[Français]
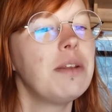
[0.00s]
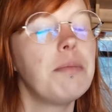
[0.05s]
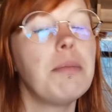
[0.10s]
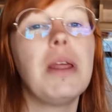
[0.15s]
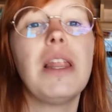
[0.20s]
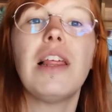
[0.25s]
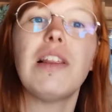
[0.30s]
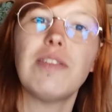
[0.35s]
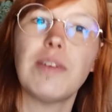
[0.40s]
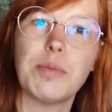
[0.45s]

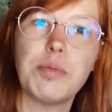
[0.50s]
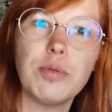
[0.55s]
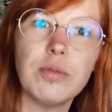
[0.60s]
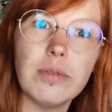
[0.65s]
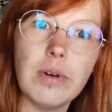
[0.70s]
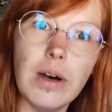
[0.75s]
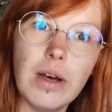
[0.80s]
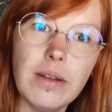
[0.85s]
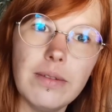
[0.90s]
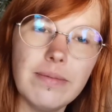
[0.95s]
Bah là, elle va
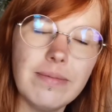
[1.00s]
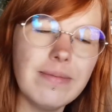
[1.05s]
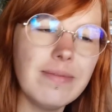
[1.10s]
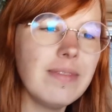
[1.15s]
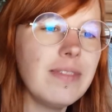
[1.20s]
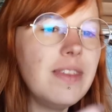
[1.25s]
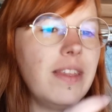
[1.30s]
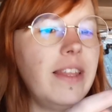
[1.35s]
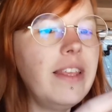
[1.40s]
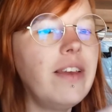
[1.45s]
pouvoir.
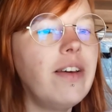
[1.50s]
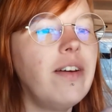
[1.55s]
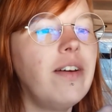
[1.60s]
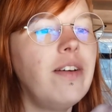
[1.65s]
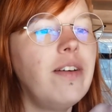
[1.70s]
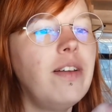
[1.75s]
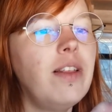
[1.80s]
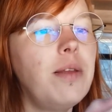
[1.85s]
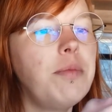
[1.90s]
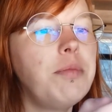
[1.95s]
Et euh,
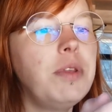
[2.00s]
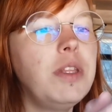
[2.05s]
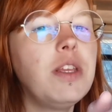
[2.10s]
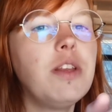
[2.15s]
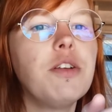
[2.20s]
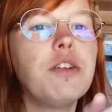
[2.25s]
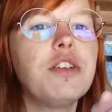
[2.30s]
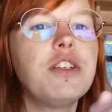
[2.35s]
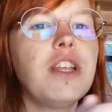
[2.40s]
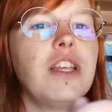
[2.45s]
la petite
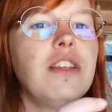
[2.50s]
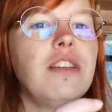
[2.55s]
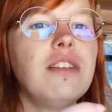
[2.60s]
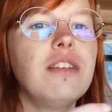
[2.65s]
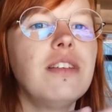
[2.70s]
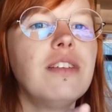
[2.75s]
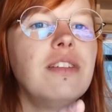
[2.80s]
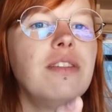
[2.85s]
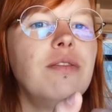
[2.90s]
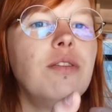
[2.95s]

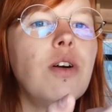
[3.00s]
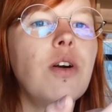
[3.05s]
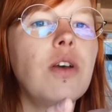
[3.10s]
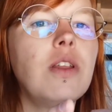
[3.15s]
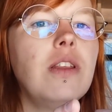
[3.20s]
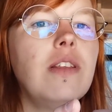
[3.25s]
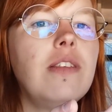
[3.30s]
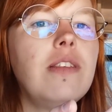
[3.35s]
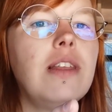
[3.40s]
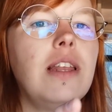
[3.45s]
clochette. Vous
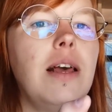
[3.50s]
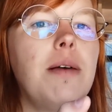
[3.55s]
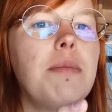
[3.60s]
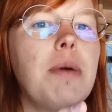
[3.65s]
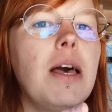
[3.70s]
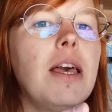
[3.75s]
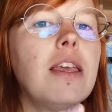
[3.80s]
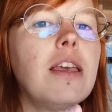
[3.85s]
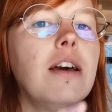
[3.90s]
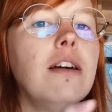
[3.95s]
reconnaissez la
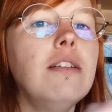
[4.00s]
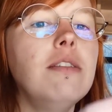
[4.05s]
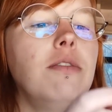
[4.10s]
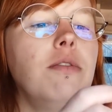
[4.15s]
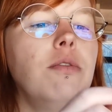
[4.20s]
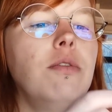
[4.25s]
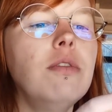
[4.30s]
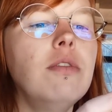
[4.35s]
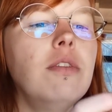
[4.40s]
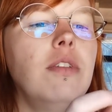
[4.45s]
marque, hein
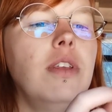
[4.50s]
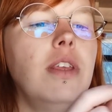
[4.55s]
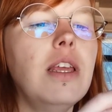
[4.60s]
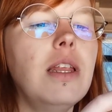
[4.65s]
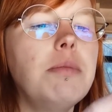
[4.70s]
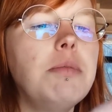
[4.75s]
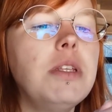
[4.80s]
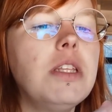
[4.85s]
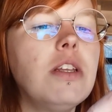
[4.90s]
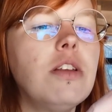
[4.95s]
il y
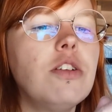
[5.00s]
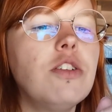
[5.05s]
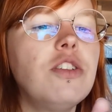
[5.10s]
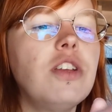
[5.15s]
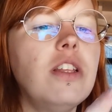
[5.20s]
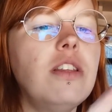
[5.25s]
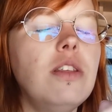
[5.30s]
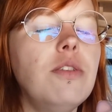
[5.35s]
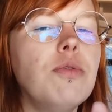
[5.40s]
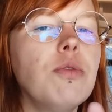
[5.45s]
a la petite
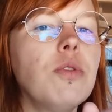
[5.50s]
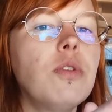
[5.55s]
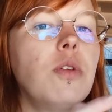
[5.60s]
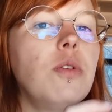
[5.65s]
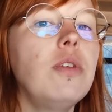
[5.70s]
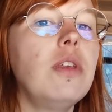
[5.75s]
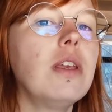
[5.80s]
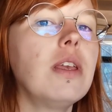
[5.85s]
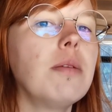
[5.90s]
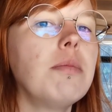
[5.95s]
clochette, ils font ça
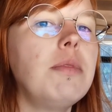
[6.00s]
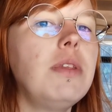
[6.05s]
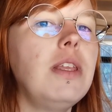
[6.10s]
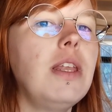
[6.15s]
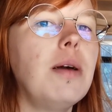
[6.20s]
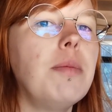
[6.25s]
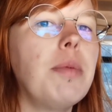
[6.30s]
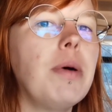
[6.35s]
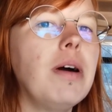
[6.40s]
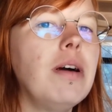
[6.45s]
aussi avec un petit
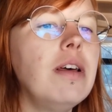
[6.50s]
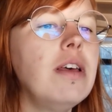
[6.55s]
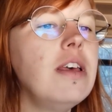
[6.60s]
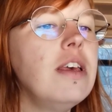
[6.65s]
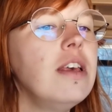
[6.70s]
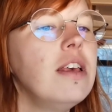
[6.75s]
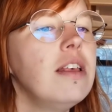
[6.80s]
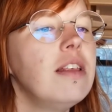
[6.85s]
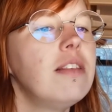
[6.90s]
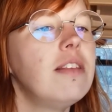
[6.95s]
lapin.
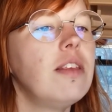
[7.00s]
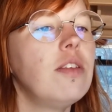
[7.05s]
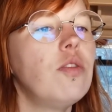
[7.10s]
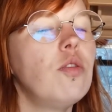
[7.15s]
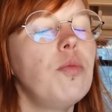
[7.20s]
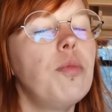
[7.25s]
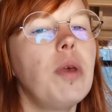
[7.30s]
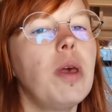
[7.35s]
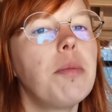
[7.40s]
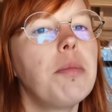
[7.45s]
C'est
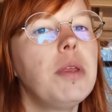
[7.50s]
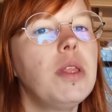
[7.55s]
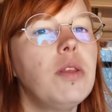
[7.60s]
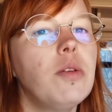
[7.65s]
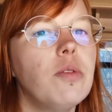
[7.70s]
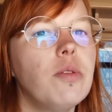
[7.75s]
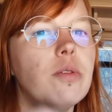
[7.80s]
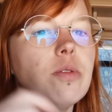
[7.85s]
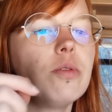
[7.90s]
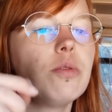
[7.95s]
super
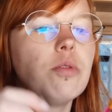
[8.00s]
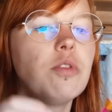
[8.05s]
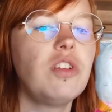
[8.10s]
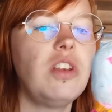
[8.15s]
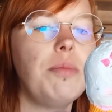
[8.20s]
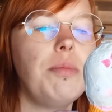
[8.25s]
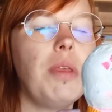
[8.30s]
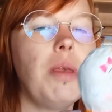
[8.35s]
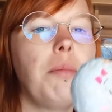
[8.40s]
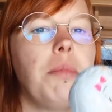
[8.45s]
mignon, donc je
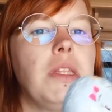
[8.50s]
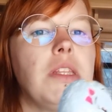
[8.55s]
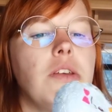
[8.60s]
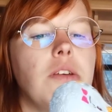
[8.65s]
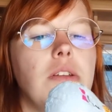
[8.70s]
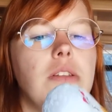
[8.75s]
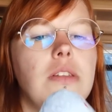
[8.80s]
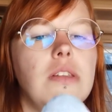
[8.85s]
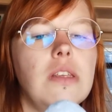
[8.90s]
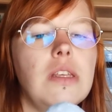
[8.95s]
l'ai bien mis de
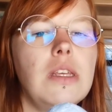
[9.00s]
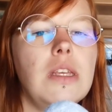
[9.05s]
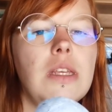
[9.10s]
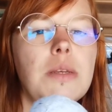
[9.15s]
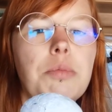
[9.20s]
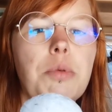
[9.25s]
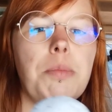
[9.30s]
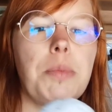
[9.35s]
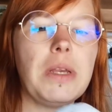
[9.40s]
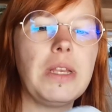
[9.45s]

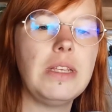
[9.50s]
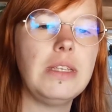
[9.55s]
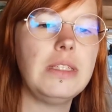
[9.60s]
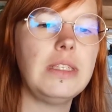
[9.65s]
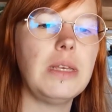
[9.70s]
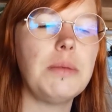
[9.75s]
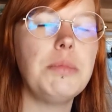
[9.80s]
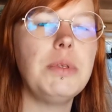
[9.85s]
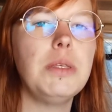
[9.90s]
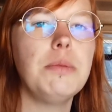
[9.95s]
côté pour pas qu'il
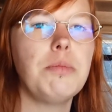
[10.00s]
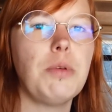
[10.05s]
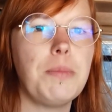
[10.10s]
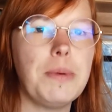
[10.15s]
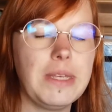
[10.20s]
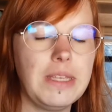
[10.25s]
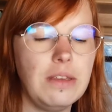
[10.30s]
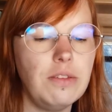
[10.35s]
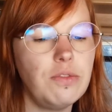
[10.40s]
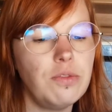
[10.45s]
s'abîme, pour
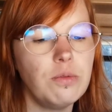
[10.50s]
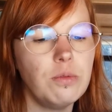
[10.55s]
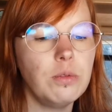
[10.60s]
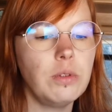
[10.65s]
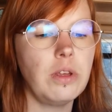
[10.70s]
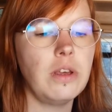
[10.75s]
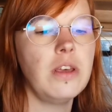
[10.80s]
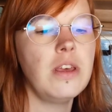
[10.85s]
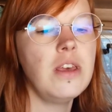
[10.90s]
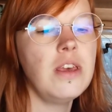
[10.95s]
pas qu'il
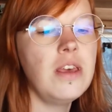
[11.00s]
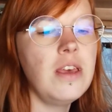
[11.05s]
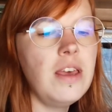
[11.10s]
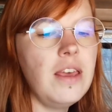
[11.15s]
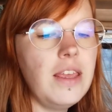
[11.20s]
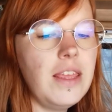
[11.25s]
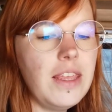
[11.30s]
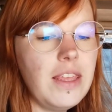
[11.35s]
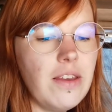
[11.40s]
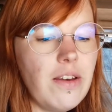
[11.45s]
fonde.
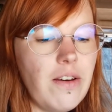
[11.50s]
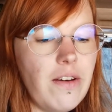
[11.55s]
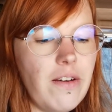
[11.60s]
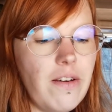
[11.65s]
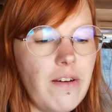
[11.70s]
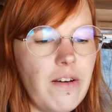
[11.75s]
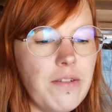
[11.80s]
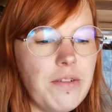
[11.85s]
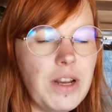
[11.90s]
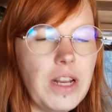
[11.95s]
Et
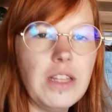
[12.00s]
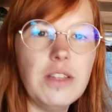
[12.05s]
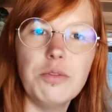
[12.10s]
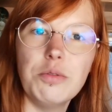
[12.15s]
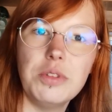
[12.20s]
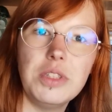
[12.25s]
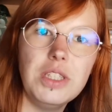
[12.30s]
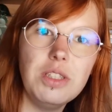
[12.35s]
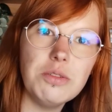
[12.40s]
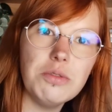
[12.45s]
euh, voilà,
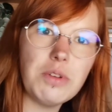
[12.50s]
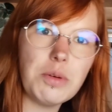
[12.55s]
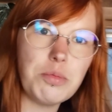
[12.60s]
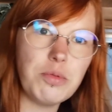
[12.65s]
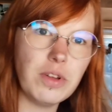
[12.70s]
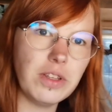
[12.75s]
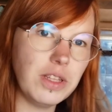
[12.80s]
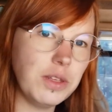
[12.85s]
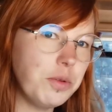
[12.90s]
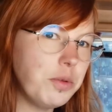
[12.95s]
donc Ninon va
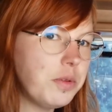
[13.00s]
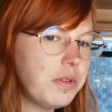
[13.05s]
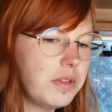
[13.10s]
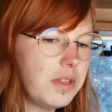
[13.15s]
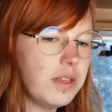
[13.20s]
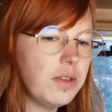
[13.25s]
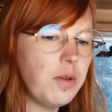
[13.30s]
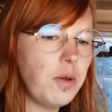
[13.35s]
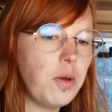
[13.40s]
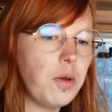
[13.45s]
pouvoir
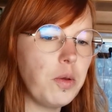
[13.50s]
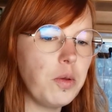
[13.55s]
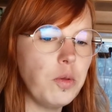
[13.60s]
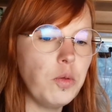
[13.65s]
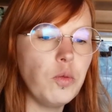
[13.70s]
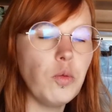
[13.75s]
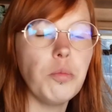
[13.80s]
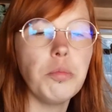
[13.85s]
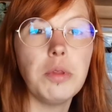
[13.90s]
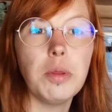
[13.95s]
déguster euh,
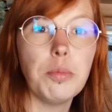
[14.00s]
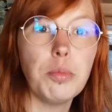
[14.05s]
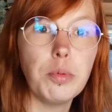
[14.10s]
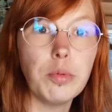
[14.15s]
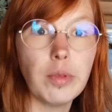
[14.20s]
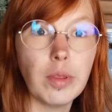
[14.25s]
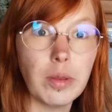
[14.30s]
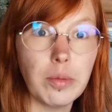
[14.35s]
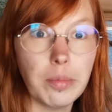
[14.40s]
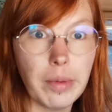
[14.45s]
son petit
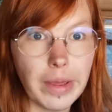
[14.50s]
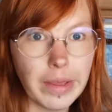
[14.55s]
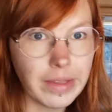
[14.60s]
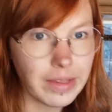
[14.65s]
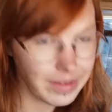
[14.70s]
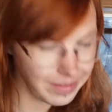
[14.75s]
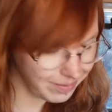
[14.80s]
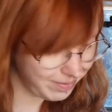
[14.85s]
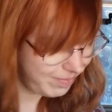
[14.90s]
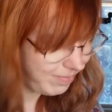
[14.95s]
poussin de
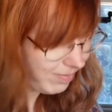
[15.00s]
Pâques.